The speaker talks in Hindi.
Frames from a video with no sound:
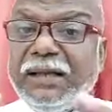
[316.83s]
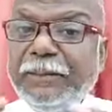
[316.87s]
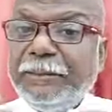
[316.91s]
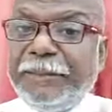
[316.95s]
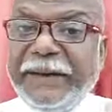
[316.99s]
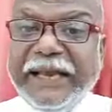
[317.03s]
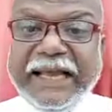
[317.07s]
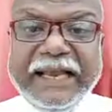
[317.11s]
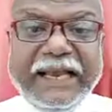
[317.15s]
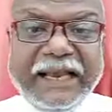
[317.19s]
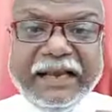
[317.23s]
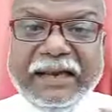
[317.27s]

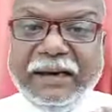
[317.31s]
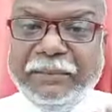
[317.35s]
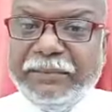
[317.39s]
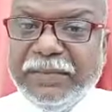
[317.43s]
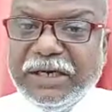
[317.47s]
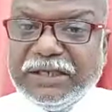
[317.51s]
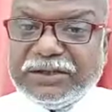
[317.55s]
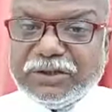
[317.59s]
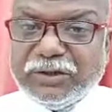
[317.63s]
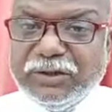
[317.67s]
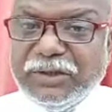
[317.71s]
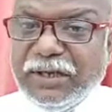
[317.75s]
पहला
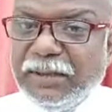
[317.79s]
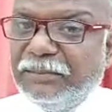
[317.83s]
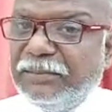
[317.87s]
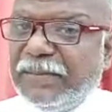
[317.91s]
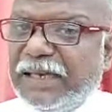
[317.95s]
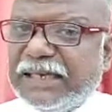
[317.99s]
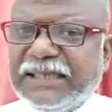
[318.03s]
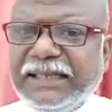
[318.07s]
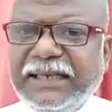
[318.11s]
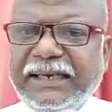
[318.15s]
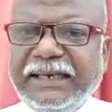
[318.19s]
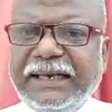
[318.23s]
नंबर तो
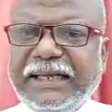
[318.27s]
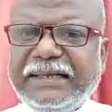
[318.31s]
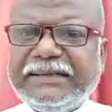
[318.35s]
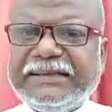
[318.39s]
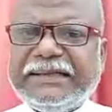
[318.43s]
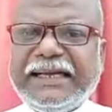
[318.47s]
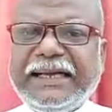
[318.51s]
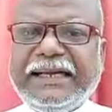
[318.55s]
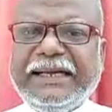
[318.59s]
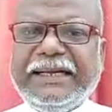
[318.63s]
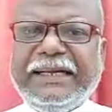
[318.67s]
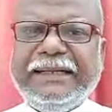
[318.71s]
नंबर नहीं
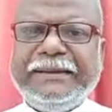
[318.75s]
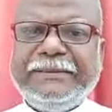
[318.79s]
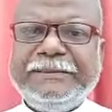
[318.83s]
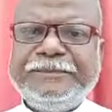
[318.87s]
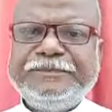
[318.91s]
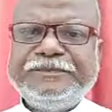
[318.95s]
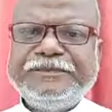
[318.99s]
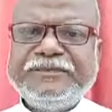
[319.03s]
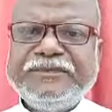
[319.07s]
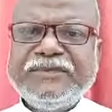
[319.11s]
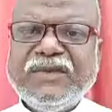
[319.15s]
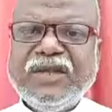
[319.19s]
लगता है
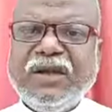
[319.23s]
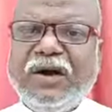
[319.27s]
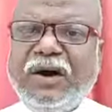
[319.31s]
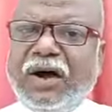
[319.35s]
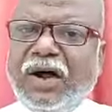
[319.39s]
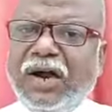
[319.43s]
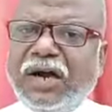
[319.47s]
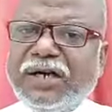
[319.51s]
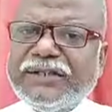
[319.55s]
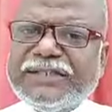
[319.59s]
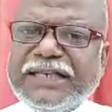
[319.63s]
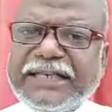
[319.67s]

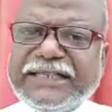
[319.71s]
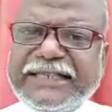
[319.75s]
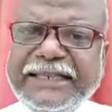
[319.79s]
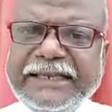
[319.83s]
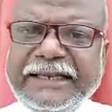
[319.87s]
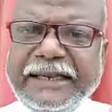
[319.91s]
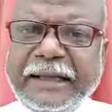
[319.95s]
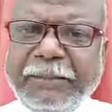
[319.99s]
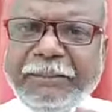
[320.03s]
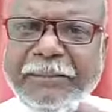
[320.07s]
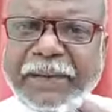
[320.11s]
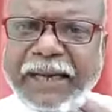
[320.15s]
और यदि
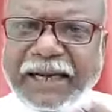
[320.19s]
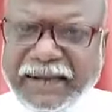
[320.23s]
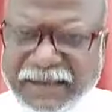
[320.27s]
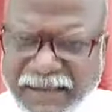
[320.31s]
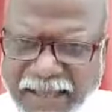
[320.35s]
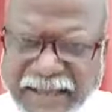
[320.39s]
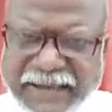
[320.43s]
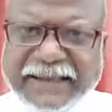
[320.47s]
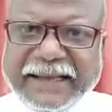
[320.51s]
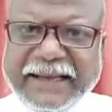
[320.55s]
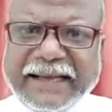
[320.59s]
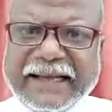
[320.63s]
नंबर
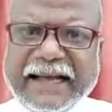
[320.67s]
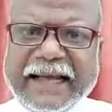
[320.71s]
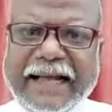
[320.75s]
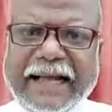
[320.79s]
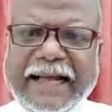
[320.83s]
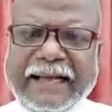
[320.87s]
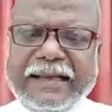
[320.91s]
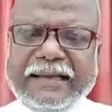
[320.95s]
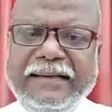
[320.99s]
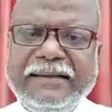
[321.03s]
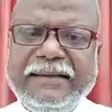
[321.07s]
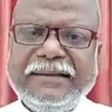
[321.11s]
लग गया
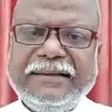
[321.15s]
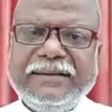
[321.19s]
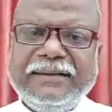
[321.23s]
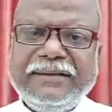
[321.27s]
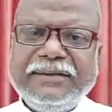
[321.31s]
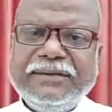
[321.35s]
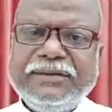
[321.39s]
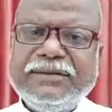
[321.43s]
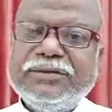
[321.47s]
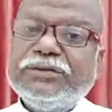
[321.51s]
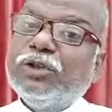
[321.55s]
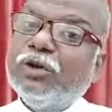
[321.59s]

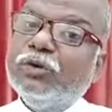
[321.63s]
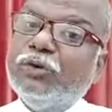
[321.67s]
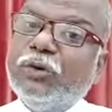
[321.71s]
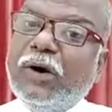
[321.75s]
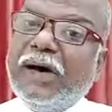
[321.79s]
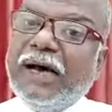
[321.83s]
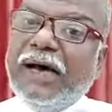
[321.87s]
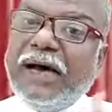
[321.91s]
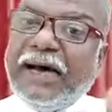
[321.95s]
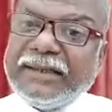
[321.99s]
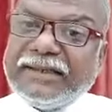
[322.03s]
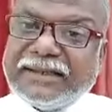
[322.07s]
तो वो
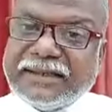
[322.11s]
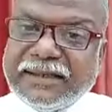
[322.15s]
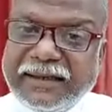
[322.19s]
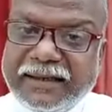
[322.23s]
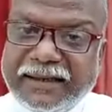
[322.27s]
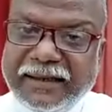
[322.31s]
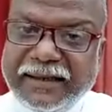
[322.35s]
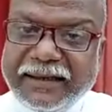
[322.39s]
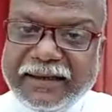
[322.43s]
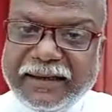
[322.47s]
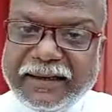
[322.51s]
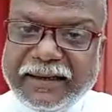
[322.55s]
हाथ
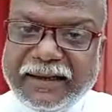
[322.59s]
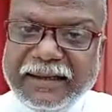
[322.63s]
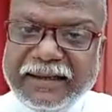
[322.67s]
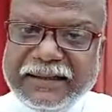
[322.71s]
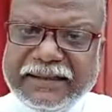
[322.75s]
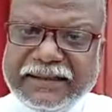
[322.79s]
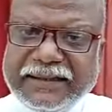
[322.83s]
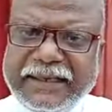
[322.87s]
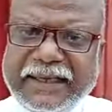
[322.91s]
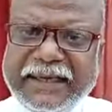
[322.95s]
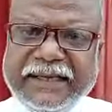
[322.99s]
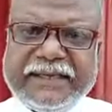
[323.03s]
खड़े कर
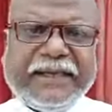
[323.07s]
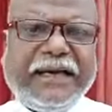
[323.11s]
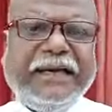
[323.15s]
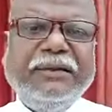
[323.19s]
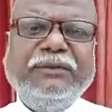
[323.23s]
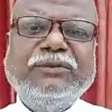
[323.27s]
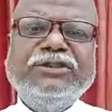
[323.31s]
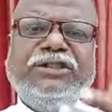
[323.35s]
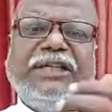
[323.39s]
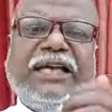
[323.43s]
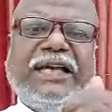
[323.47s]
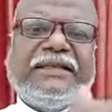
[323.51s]
लेते हैं कल
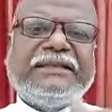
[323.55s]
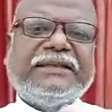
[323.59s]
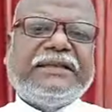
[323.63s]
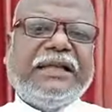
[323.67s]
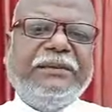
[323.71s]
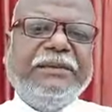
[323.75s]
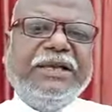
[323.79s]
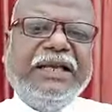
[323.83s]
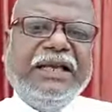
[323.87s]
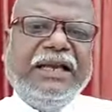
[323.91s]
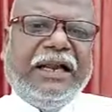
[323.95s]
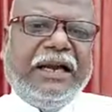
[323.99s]
मुझे एक
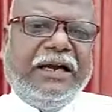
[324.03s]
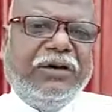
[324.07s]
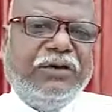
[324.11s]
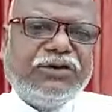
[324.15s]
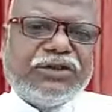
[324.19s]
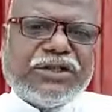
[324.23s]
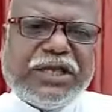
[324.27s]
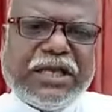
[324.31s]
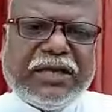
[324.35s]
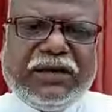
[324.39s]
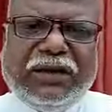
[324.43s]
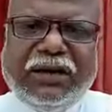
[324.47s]

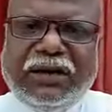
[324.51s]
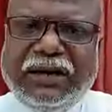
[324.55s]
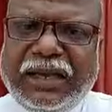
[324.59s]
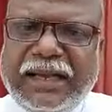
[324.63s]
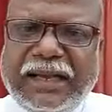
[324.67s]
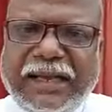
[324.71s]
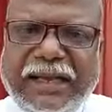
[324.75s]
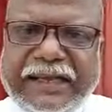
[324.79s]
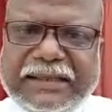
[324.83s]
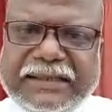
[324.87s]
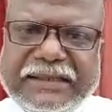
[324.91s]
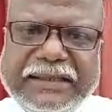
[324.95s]
तमिलनाडु से कॉल
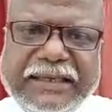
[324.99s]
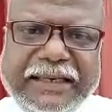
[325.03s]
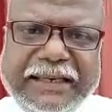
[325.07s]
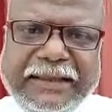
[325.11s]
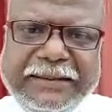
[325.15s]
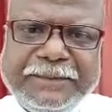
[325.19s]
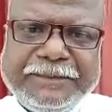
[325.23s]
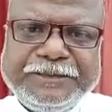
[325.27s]
आया था